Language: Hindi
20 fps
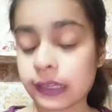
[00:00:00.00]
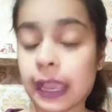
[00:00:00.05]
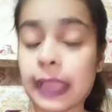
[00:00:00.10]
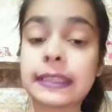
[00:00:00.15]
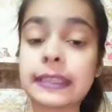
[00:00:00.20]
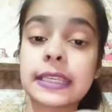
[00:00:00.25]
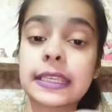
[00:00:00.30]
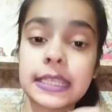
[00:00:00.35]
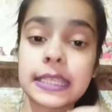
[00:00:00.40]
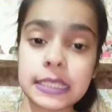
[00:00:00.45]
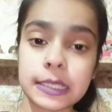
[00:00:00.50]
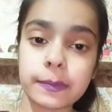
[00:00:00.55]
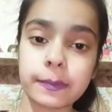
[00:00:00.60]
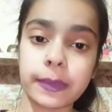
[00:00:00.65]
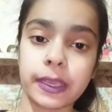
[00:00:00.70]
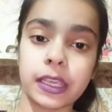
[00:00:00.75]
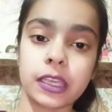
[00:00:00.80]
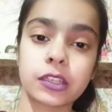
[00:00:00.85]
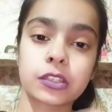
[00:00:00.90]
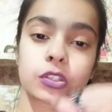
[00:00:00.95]
का
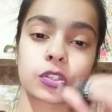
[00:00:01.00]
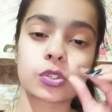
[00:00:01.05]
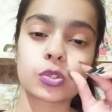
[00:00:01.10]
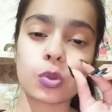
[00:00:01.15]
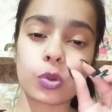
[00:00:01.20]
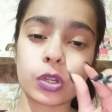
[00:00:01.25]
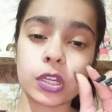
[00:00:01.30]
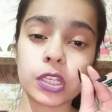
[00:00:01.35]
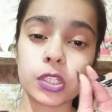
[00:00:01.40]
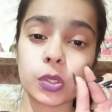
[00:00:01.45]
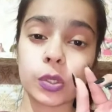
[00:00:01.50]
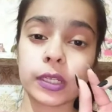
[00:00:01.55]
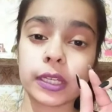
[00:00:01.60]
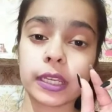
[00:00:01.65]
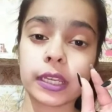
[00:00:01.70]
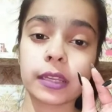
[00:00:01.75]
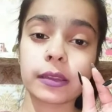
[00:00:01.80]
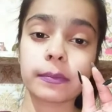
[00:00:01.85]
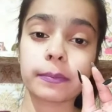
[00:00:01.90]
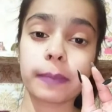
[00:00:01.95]
इसमें छोटे
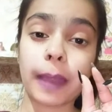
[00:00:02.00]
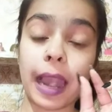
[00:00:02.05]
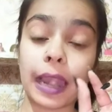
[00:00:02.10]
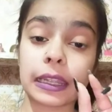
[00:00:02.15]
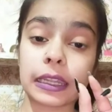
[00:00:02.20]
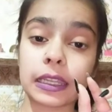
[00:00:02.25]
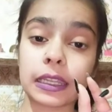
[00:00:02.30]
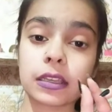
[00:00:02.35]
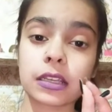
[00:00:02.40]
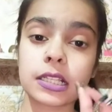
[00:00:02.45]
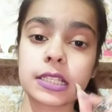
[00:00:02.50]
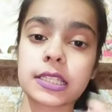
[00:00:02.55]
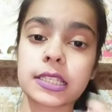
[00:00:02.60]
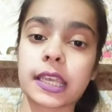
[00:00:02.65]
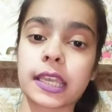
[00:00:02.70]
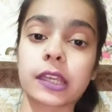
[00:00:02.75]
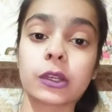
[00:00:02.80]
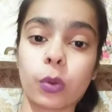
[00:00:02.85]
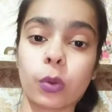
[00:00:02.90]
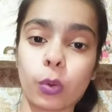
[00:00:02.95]
छोटे पार्टिकल्स
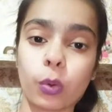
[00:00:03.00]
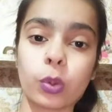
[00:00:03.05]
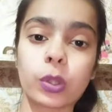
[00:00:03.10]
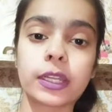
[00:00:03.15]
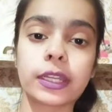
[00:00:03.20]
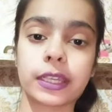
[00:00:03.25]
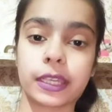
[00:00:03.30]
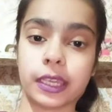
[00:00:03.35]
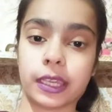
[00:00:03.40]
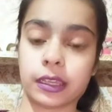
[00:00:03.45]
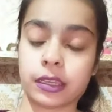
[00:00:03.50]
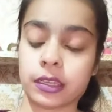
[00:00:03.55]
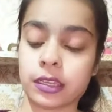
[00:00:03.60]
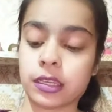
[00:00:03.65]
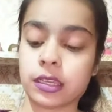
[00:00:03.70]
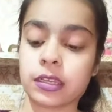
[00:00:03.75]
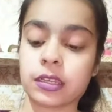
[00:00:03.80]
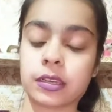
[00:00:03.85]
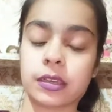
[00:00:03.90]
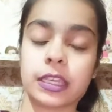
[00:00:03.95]
हैं गोल्ड के
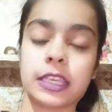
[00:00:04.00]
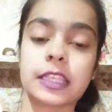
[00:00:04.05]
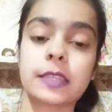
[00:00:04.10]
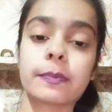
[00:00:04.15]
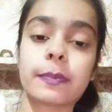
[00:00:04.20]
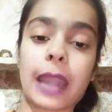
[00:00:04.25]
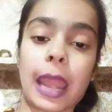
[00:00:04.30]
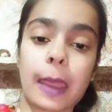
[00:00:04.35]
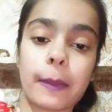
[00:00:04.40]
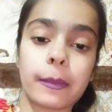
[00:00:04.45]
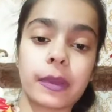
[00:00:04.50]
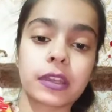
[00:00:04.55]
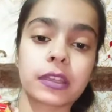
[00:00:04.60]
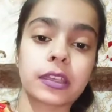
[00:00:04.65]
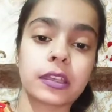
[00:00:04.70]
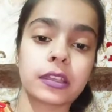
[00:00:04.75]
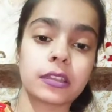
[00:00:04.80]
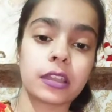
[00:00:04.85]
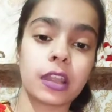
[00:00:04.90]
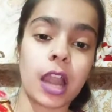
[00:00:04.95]
इस प्राइमर
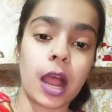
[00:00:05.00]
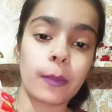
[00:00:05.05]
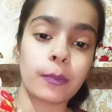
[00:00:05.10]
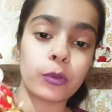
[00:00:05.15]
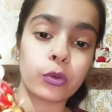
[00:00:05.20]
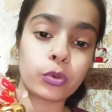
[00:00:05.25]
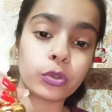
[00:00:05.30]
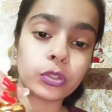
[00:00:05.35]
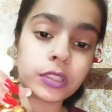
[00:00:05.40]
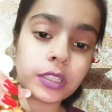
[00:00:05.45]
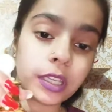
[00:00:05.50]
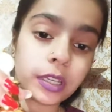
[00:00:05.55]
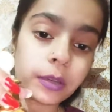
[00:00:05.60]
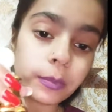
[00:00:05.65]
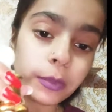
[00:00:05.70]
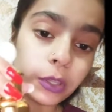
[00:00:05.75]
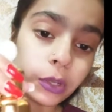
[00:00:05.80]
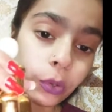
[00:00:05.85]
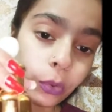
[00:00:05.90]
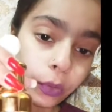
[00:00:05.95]
के अंदर आप लोग को दिख
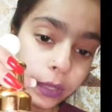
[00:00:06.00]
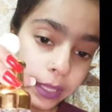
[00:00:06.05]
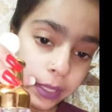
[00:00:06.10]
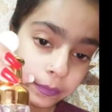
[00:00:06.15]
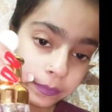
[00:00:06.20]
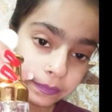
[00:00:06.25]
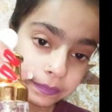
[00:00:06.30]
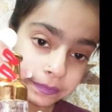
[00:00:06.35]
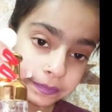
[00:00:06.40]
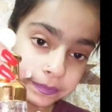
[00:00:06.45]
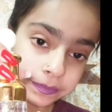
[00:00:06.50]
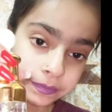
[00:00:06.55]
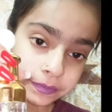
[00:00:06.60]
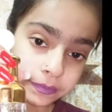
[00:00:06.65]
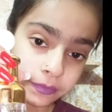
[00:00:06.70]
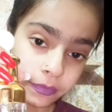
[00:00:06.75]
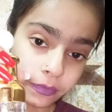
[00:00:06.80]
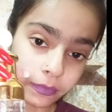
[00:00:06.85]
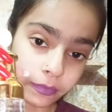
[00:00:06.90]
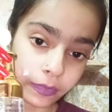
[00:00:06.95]
भी रहे होंगे
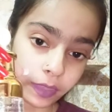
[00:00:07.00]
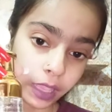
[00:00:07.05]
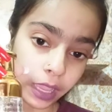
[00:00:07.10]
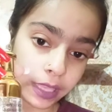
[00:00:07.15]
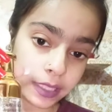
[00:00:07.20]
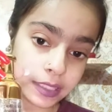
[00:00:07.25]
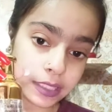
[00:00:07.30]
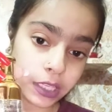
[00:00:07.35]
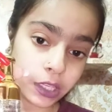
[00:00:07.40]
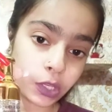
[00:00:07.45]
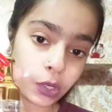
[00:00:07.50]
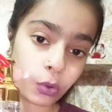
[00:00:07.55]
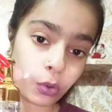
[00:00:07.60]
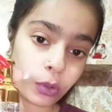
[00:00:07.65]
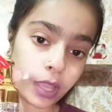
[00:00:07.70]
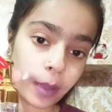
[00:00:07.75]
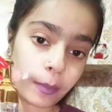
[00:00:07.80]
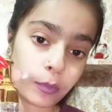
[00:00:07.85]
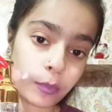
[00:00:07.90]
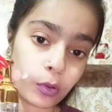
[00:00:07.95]
गाइस दिख रहे
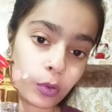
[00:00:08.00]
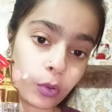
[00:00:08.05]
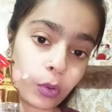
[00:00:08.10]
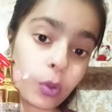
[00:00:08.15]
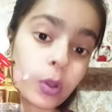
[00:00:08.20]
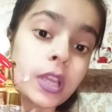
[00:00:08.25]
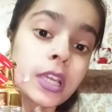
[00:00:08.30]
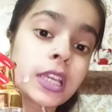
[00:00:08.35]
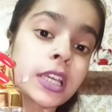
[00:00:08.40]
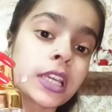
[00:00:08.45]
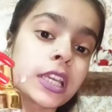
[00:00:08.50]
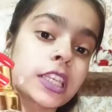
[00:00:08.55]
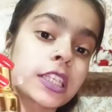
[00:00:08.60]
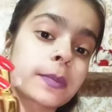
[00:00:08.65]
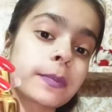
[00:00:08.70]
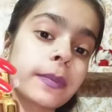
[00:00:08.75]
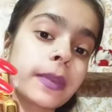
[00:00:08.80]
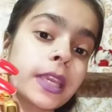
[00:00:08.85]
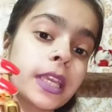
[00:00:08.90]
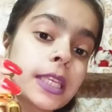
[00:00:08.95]
होंगे आप लोगों को
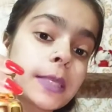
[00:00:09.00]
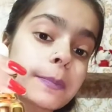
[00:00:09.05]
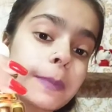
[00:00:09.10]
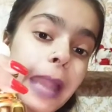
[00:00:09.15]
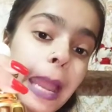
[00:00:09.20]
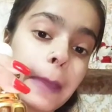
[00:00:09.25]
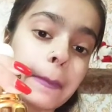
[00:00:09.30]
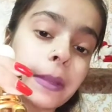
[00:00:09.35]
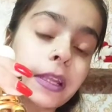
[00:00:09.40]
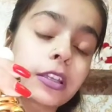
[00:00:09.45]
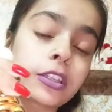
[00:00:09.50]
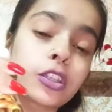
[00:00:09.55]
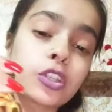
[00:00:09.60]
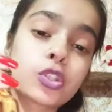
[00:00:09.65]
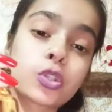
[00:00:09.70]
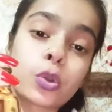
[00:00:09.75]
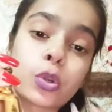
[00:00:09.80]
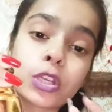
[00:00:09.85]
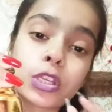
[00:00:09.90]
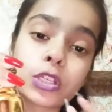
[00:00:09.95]
इसमें इस प्राइमर के अंदर
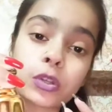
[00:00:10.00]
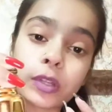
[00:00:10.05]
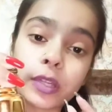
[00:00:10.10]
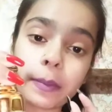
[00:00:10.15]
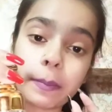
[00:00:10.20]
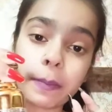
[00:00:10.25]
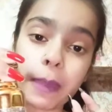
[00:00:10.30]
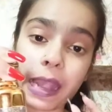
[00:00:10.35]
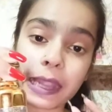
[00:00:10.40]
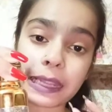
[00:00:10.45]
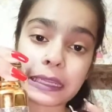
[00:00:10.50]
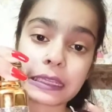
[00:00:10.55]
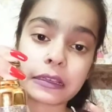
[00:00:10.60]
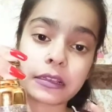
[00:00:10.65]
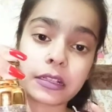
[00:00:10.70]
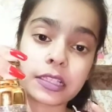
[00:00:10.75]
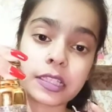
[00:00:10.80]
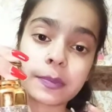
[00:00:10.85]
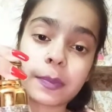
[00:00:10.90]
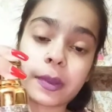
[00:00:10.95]
छोटे छोटे
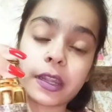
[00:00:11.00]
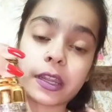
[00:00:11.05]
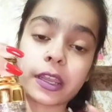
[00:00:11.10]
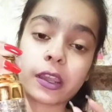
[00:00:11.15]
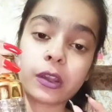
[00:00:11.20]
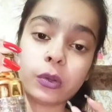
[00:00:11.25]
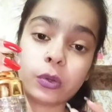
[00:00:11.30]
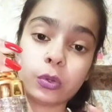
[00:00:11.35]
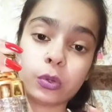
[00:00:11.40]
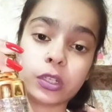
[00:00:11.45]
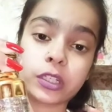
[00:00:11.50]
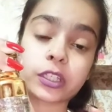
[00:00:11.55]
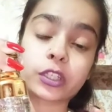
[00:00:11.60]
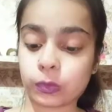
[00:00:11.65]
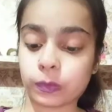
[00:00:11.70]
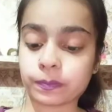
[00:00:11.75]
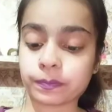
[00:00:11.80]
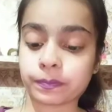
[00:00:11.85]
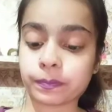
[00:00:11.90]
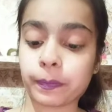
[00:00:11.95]
पार्टिकल्स पड़े हैं गोल्ड के
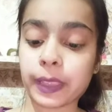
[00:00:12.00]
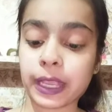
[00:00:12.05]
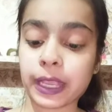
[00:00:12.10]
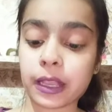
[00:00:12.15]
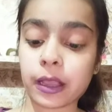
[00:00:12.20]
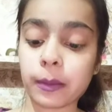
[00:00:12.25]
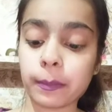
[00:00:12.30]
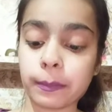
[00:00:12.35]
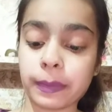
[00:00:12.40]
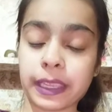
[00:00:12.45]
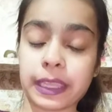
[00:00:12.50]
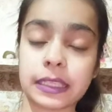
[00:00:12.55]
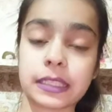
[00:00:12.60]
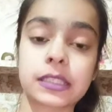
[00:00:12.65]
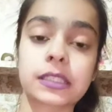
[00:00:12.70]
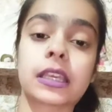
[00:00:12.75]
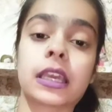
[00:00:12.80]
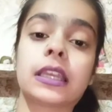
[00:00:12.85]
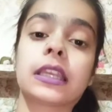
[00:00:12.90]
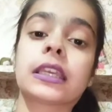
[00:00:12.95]
मेकअप
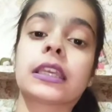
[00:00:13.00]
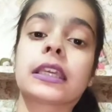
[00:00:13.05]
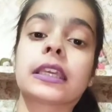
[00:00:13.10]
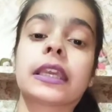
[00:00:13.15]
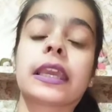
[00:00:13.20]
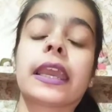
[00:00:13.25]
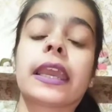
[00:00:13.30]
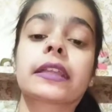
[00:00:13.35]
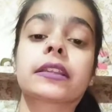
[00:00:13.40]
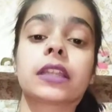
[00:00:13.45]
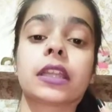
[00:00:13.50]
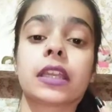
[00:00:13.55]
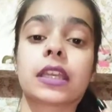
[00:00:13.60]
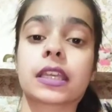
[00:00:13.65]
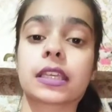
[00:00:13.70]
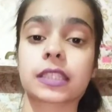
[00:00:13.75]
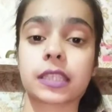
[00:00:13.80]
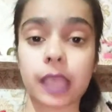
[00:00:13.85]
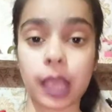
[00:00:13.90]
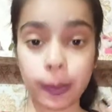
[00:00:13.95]
बेस यानी कि एक
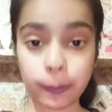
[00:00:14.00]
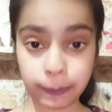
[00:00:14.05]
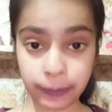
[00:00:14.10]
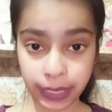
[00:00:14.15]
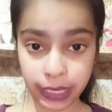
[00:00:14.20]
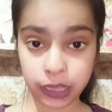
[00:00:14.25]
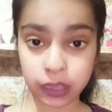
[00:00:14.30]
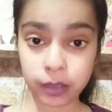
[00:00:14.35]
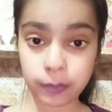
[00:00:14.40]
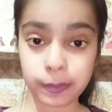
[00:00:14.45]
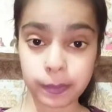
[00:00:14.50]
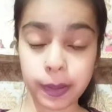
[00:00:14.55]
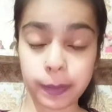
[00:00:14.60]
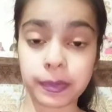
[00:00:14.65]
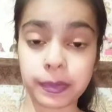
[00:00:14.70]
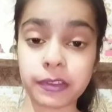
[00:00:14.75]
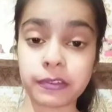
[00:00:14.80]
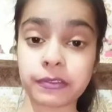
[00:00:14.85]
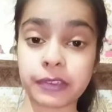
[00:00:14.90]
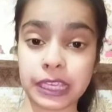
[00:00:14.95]
तरीके से हम मेकअप
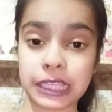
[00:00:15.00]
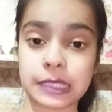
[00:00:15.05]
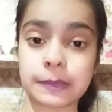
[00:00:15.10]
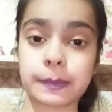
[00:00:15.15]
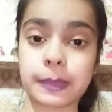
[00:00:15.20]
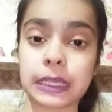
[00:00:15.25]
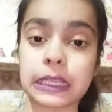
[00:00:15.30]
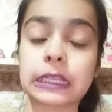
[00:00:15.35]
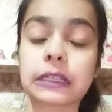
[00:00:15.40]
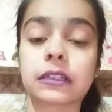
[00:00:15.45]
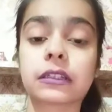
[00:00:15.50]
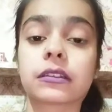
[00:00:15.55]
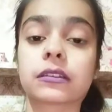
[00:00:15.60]
अपने फेस पे